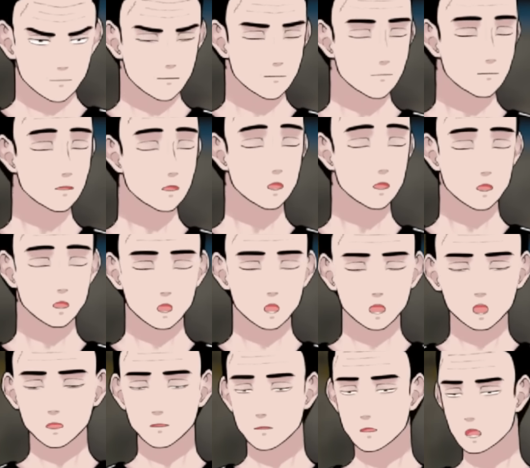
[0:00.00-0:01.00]
ここでいつ
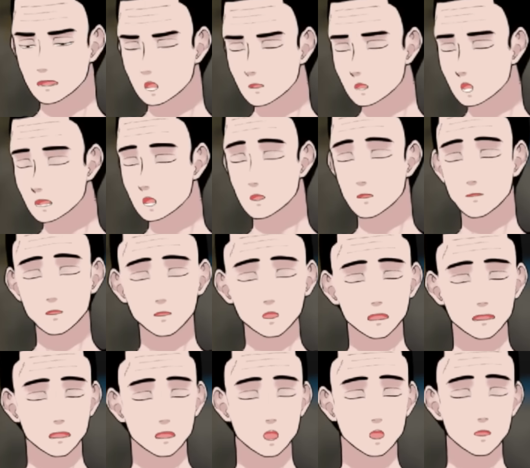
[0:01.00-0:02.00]
も名前を読み上げ
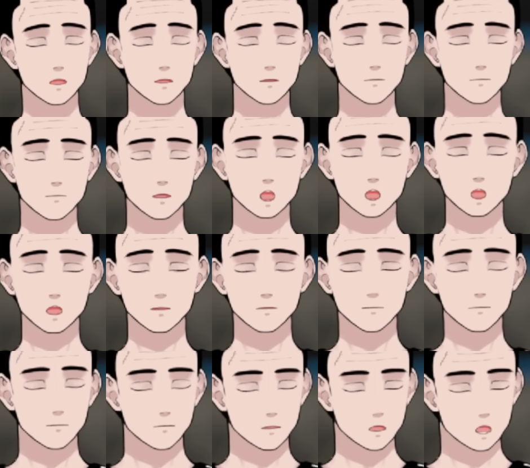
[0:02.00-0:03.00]
て5分ぐらいなんですよ
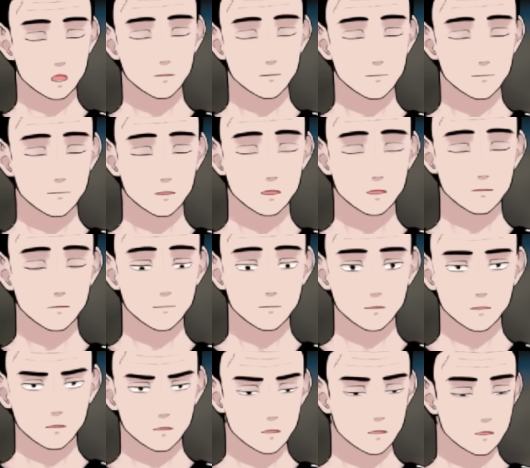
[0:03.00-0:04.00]
ね。う
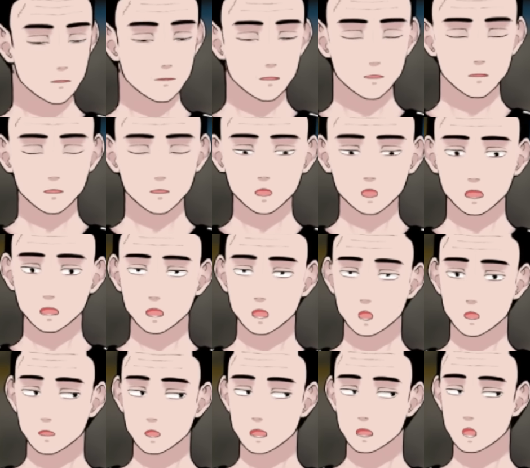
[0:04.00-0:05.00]
ん。
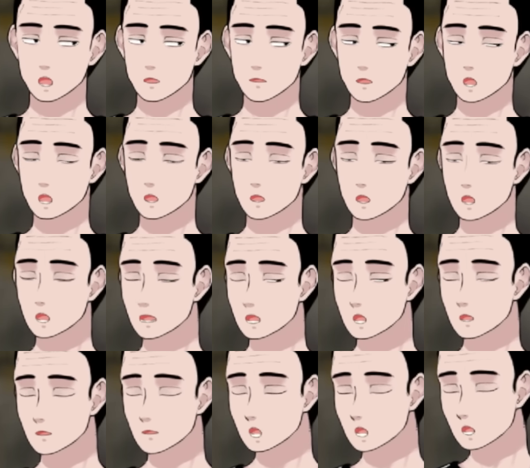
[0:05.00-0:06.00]
最近皆さんの集
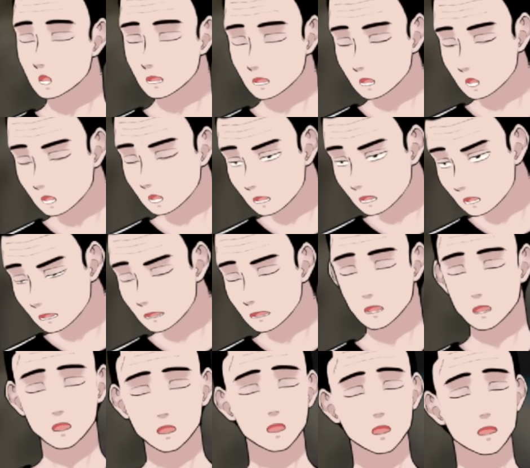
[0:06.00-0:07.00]
まりも良くてね。
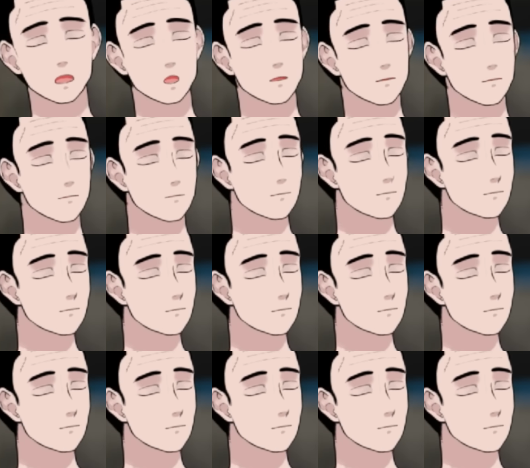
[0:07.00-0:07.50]
うん。